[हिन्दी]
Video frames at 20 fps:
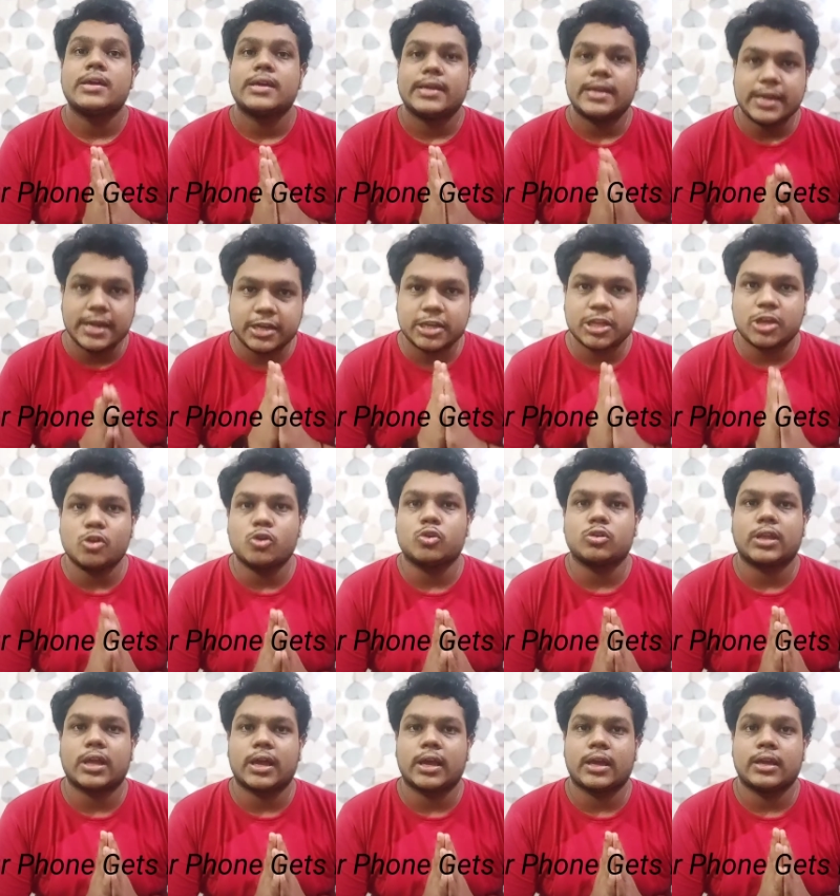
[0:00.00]
हीट क्यों
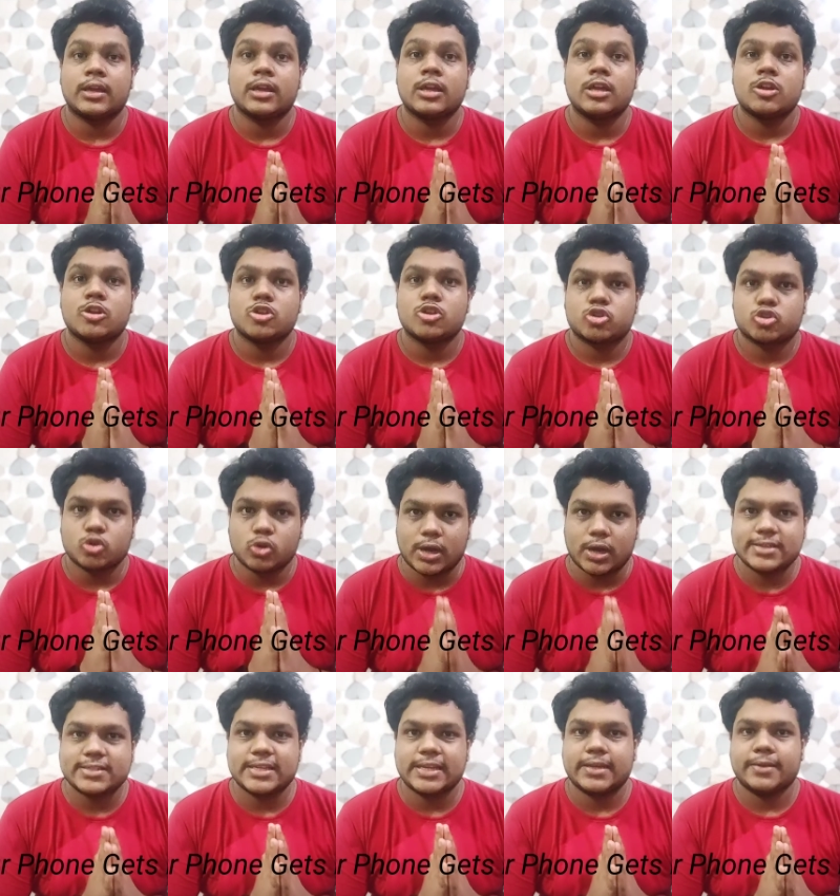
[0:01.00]
होता है सो लेट्स
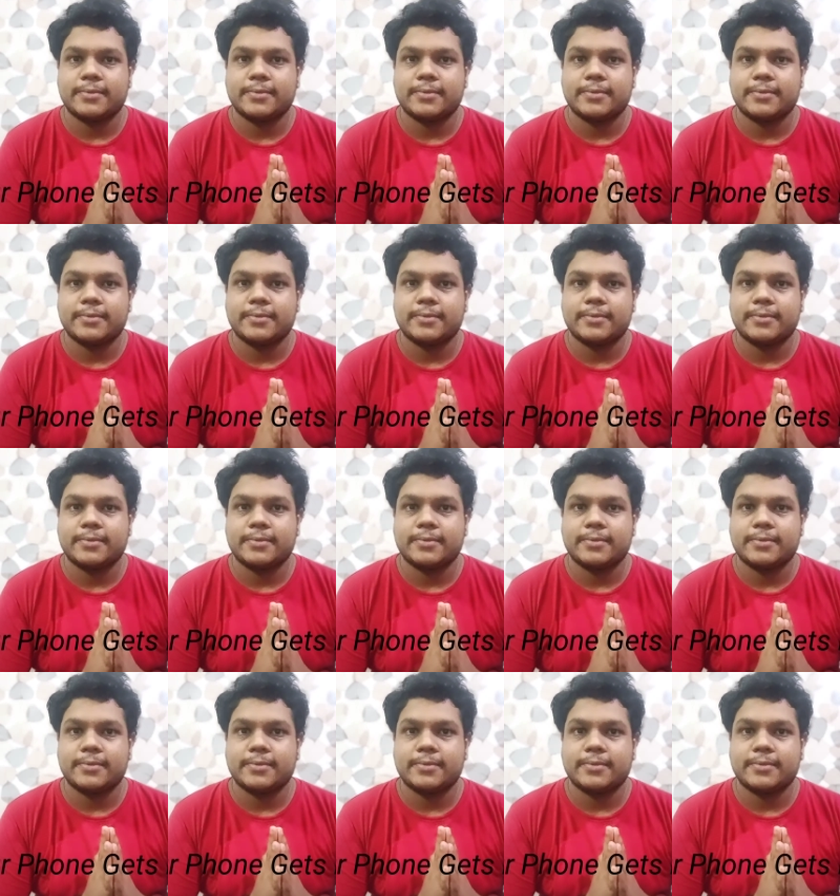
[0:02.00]
सी